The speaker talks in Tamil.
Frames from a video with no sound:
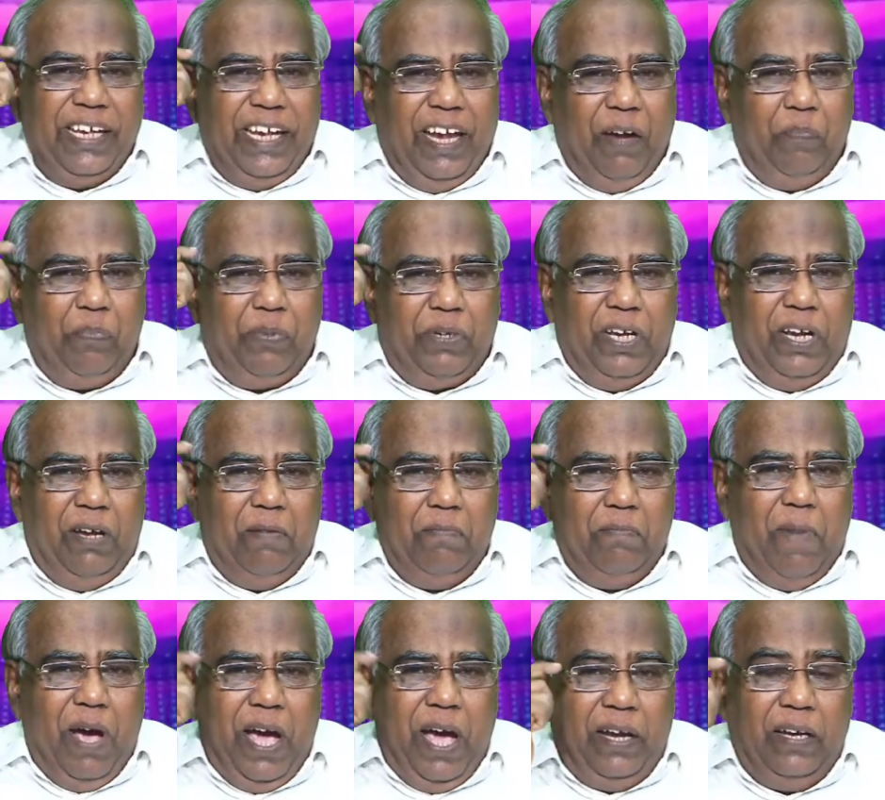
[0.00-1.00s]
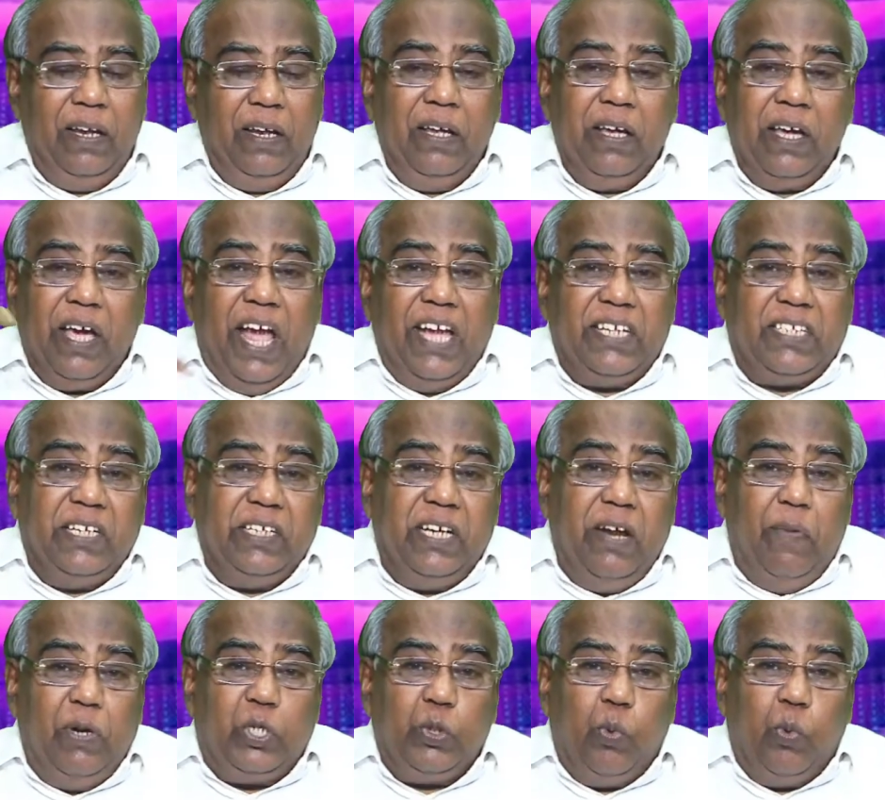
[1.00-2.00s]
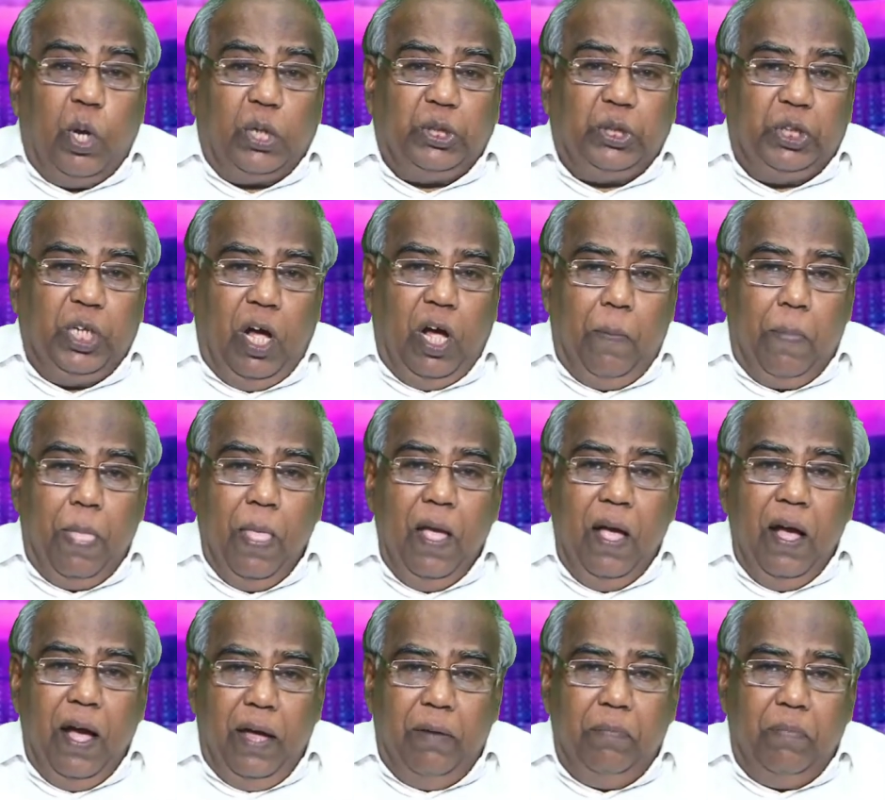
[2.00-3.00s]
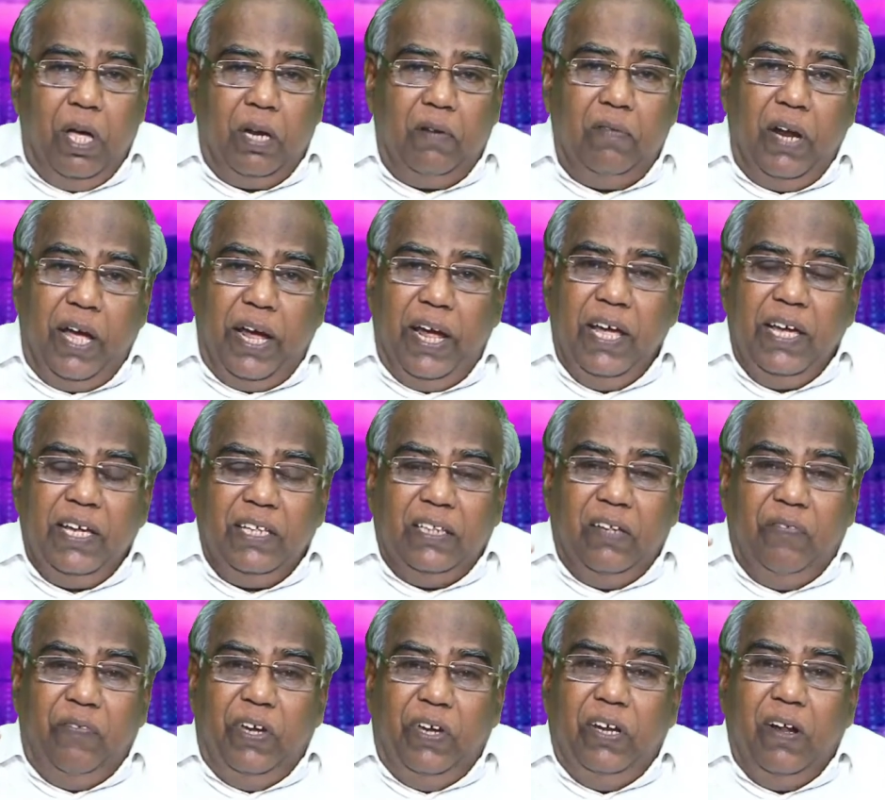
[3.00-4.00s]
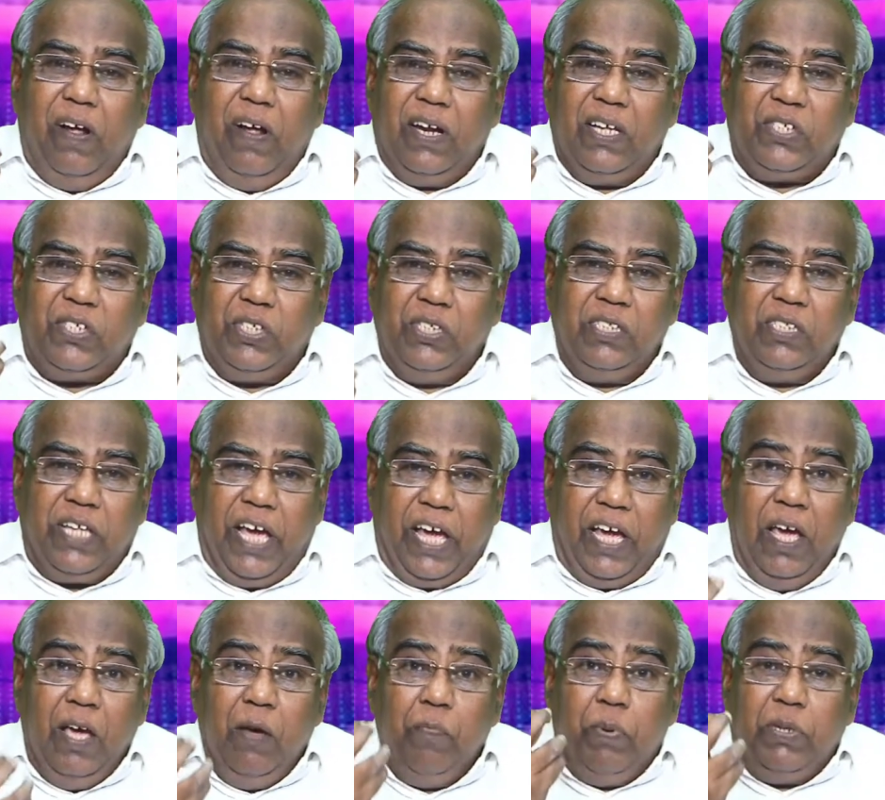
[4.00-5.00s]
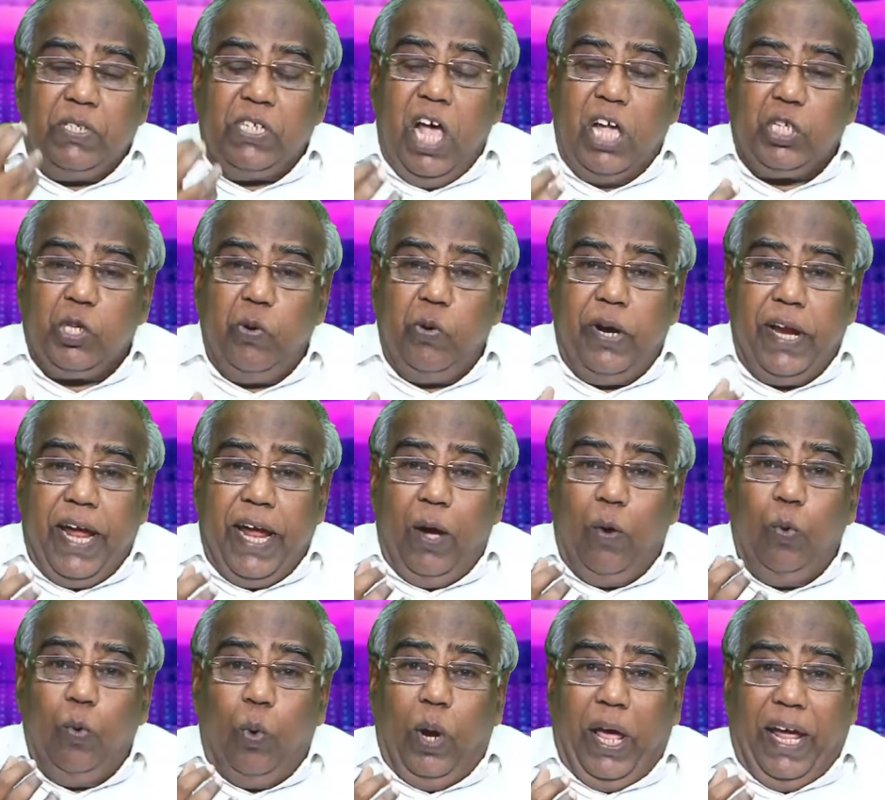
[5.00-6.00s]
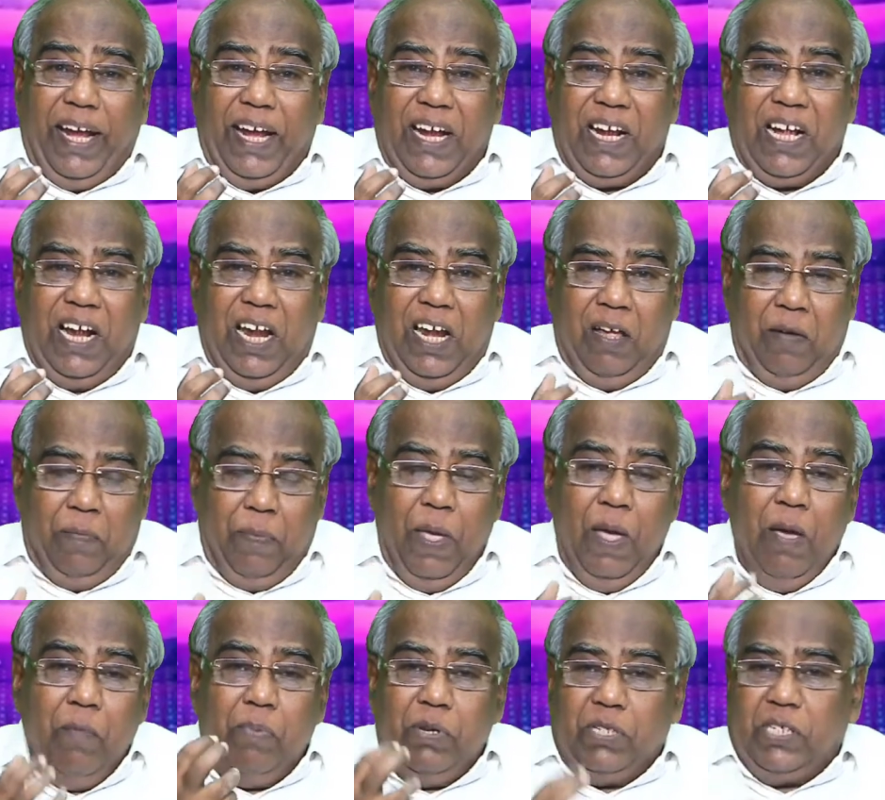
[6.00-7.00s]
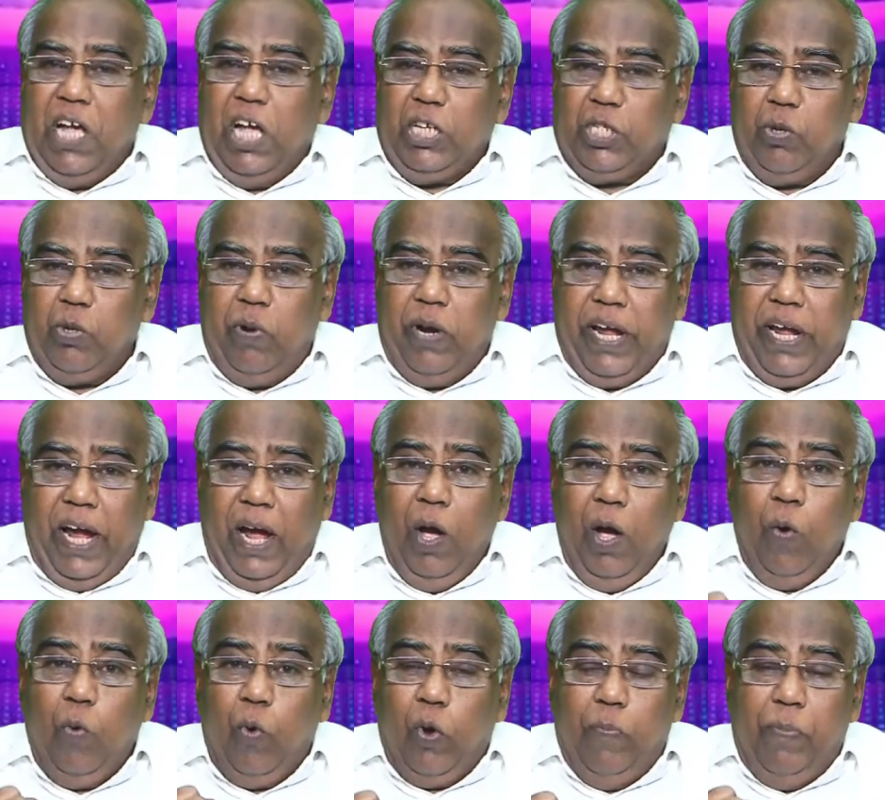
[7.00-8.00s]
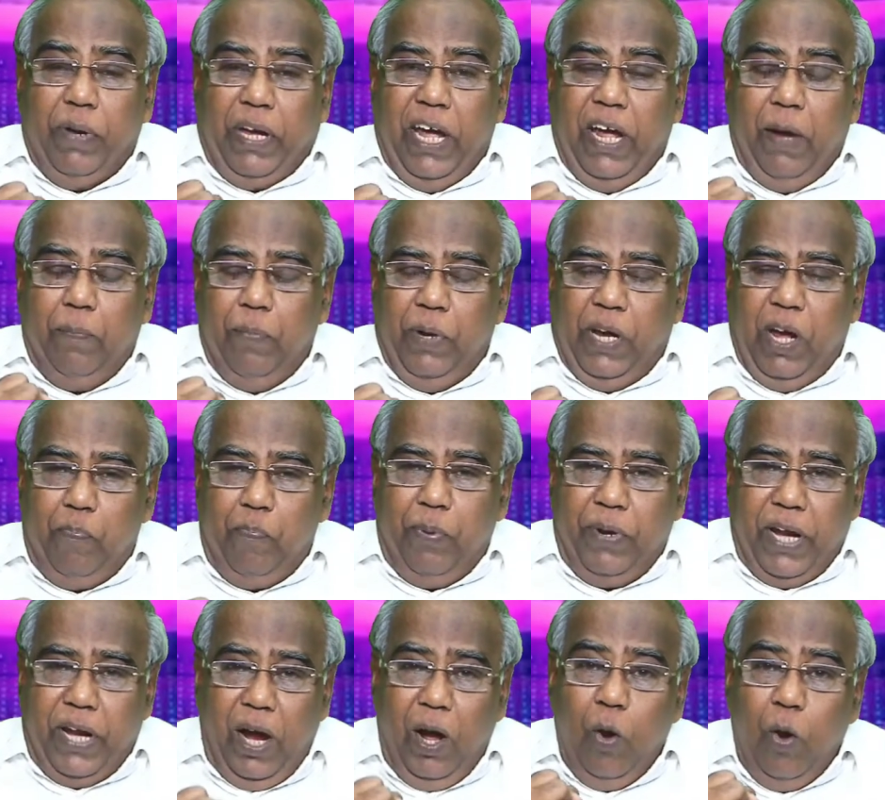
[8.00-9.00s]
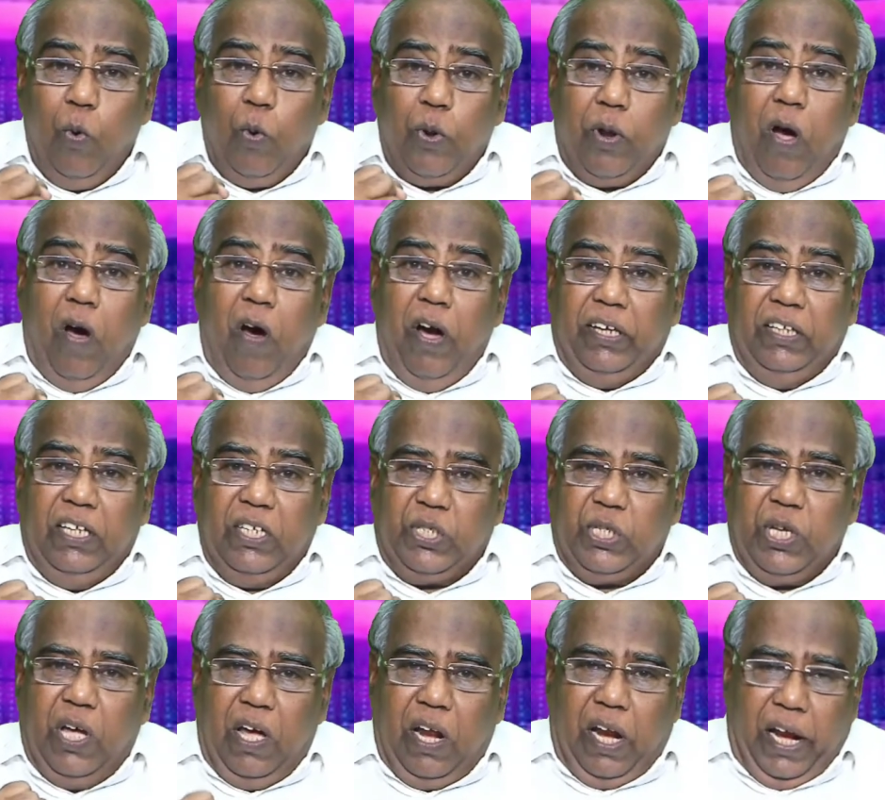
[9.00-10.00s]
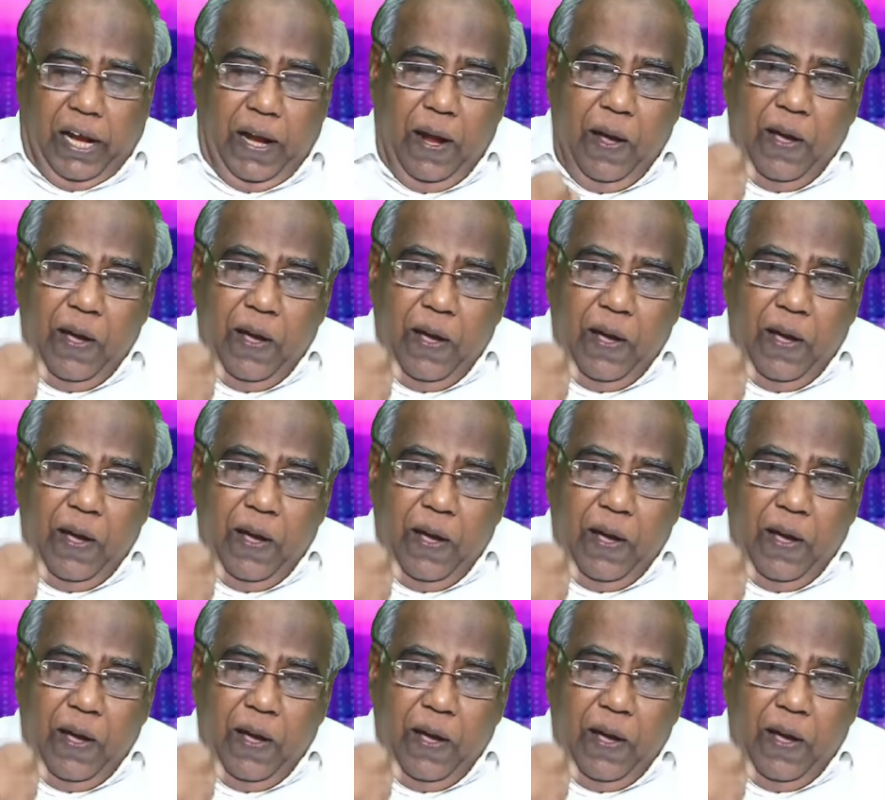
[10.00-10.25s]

எம்டி மைண்ட் இஸ் எ டெபிள்ஸ் ஒர்க் ஷாப் அன்பானவர்களே இந்த வீணான சிந்தை பிசாசனுடைய உலைக்களம் பிசாசனுடைய ஒரு மிக மிகப்பெரிய ஒரு ஆயுத சாலை